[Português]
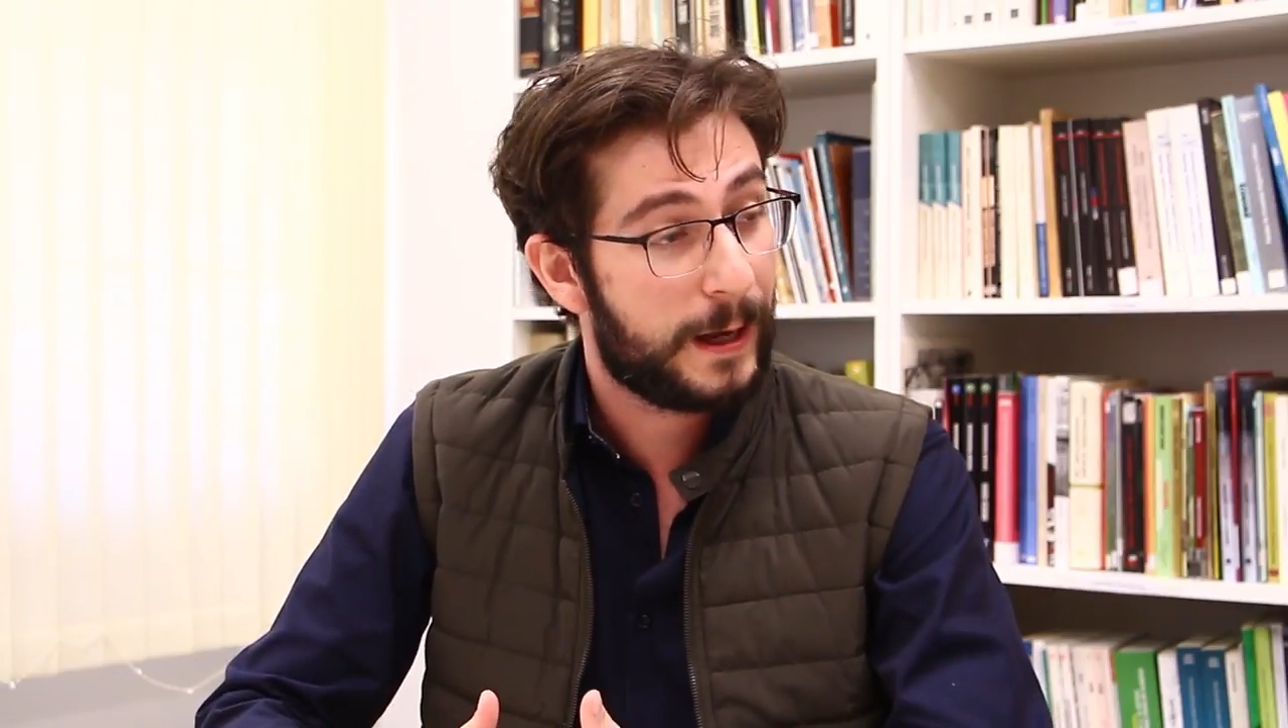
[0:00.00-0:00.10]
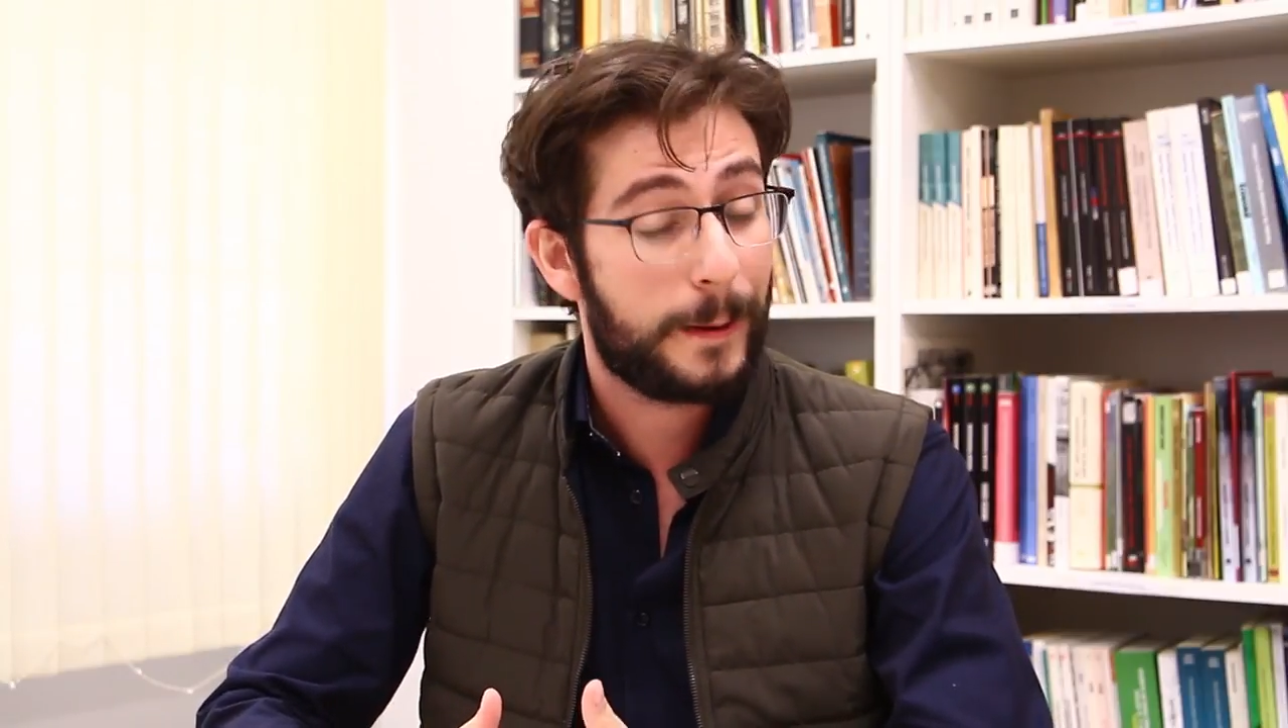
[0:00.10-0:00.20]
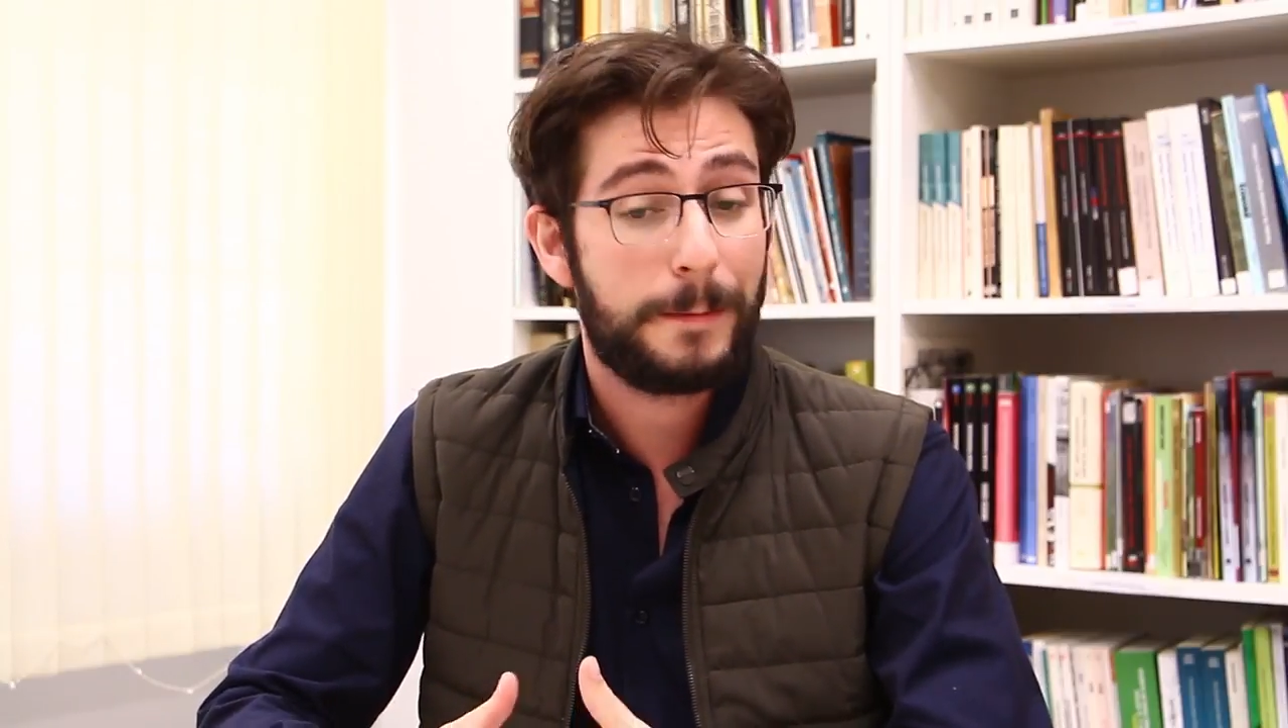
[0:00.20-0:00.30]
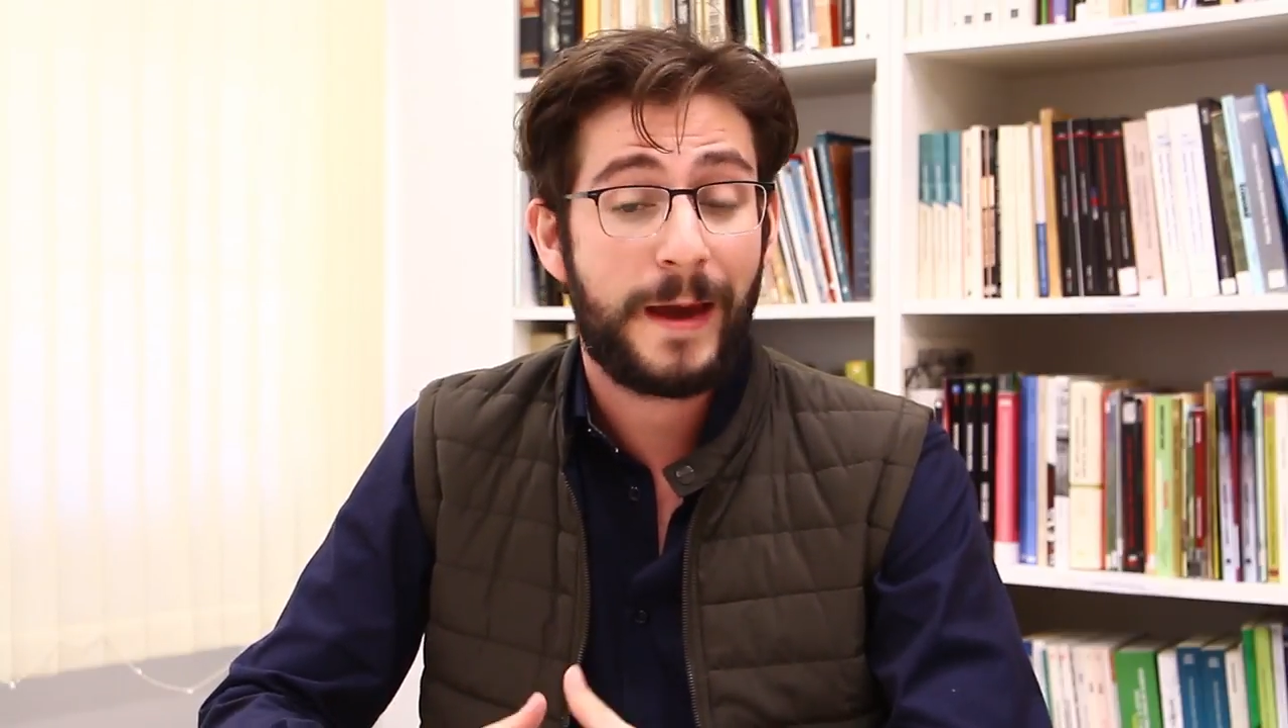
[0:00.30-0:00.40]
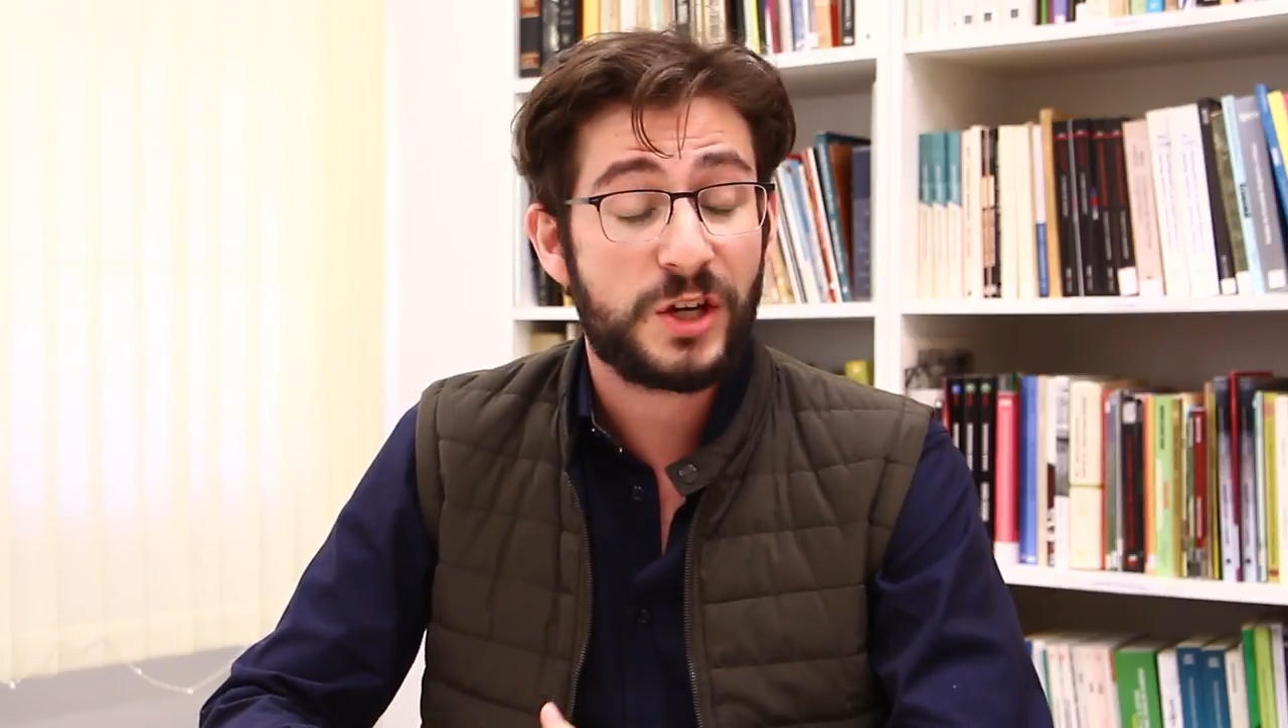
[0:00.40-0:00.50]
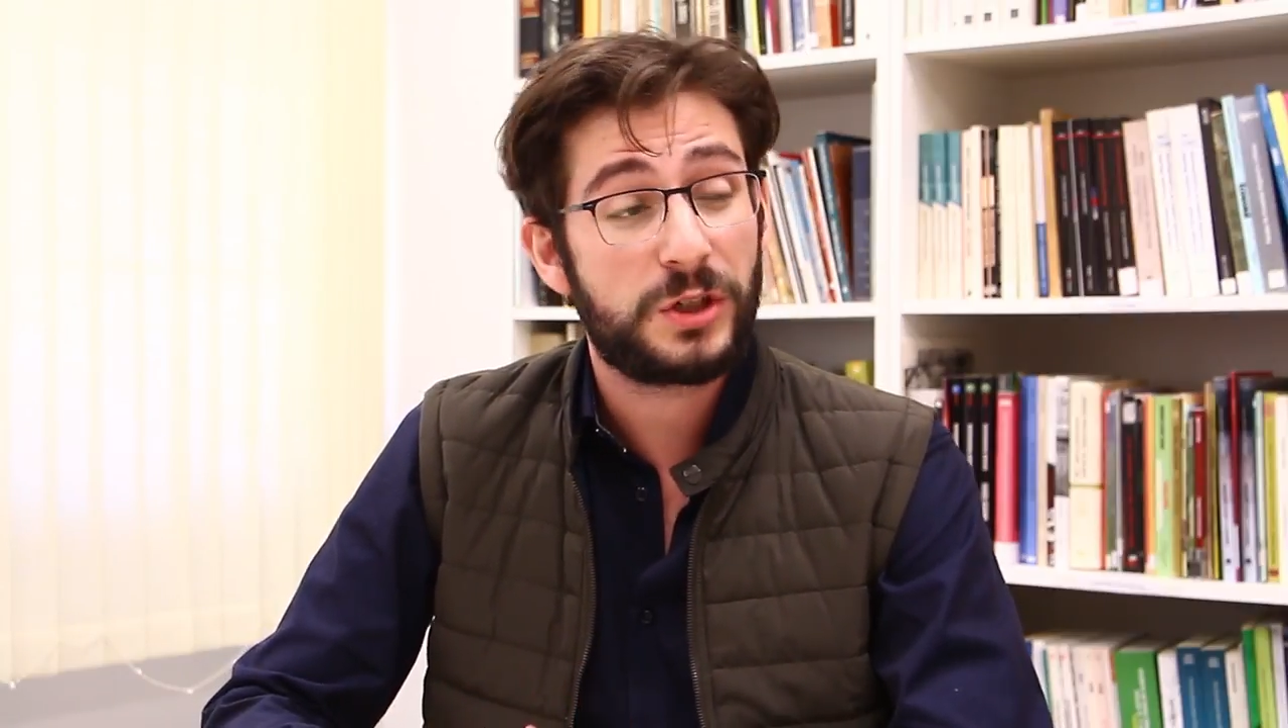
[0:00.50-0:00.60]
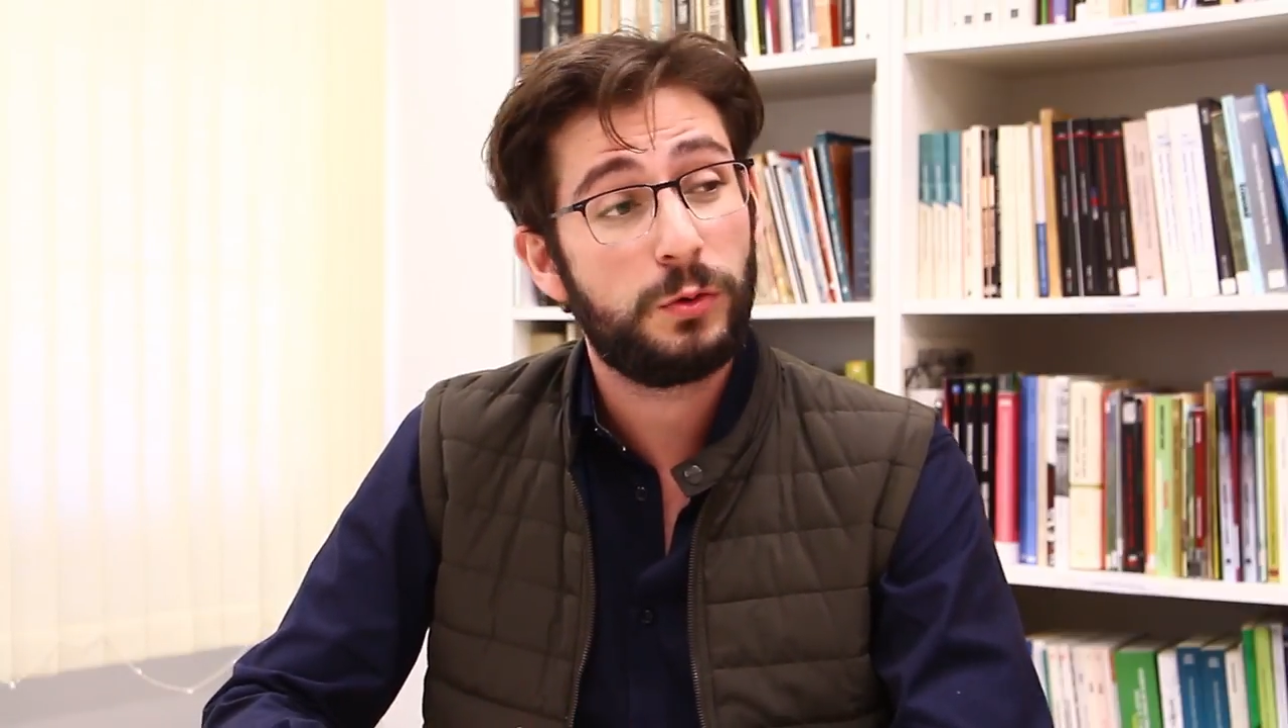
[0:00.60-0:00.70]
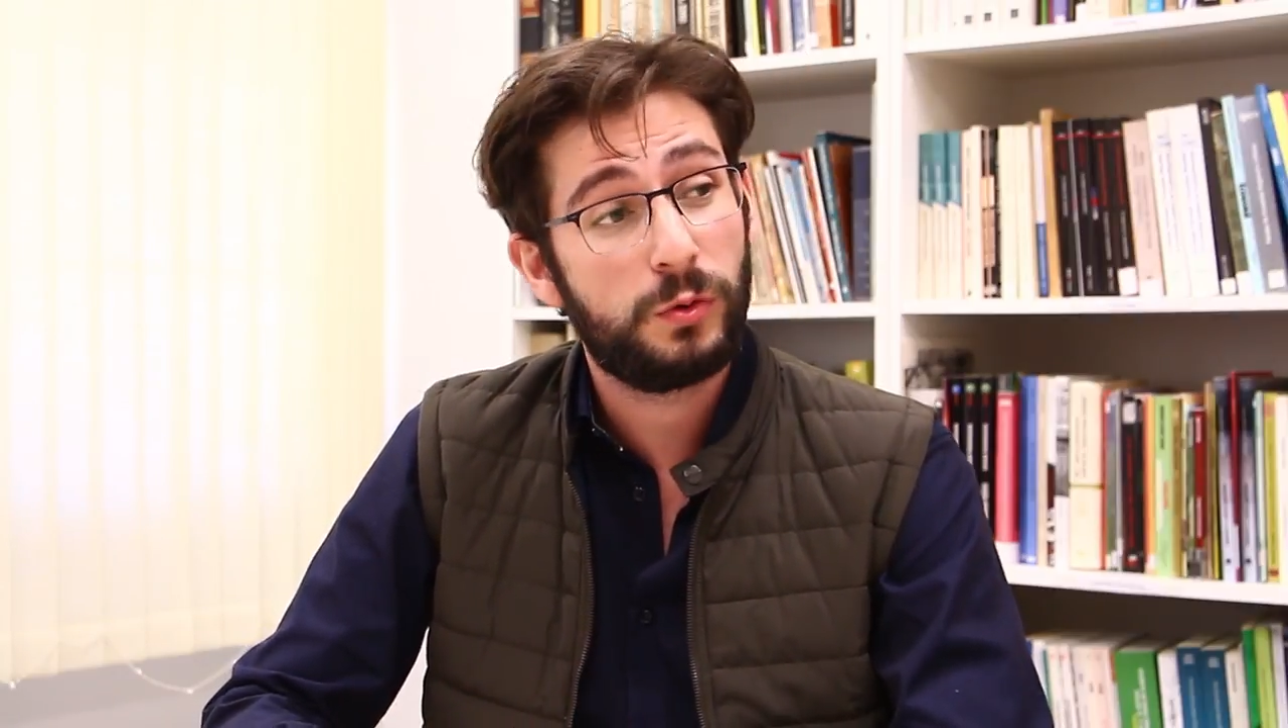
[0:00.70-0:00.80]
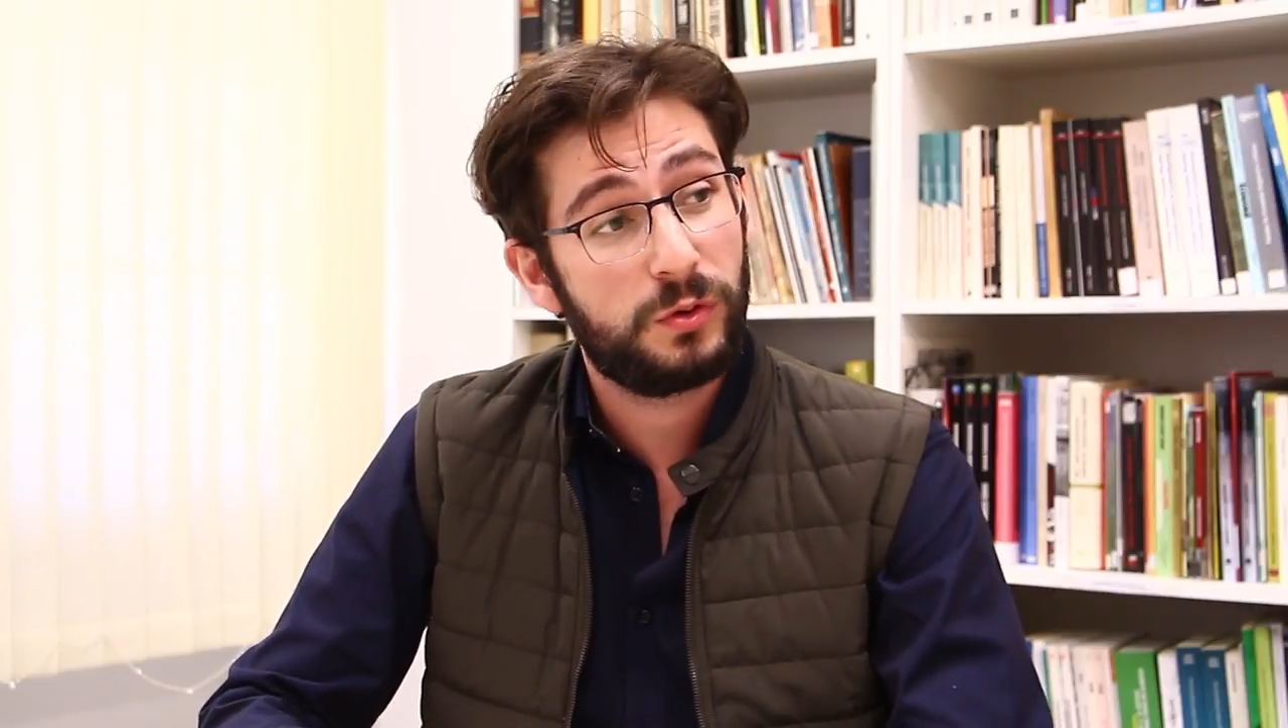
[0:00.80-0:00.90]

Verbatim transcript: e mexe no,